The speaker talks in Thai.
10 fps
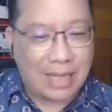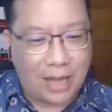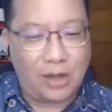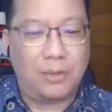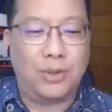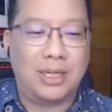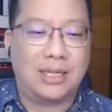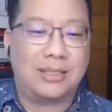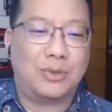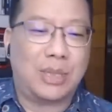แต่แกก็ออกพูดเรื่อง
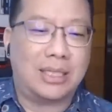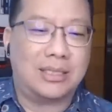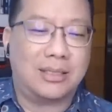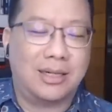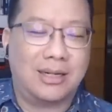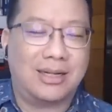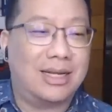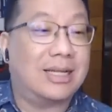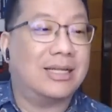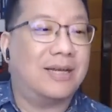คุณนัเรื่องเรื่อ
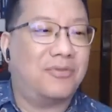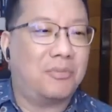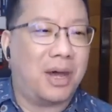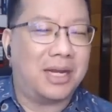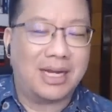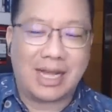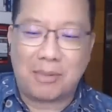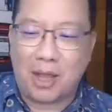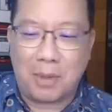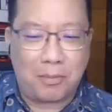งเรื่องฟุตบอลเนี่ยนะครับ
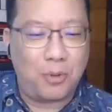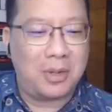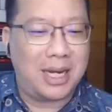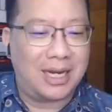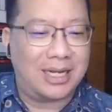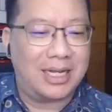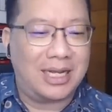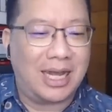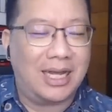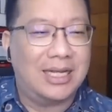แกออกมาพูดประเด็นดี
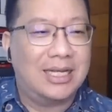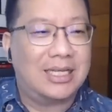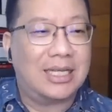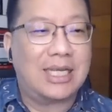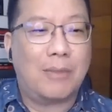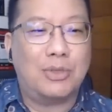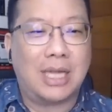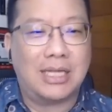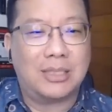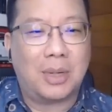นะนัชชาบุญชั
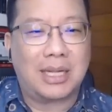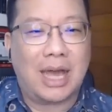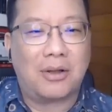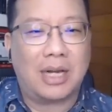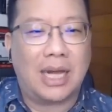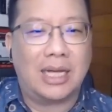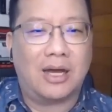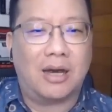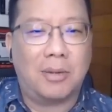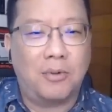ยอินสวัสิ์ก้าวไกลเนี่ยออก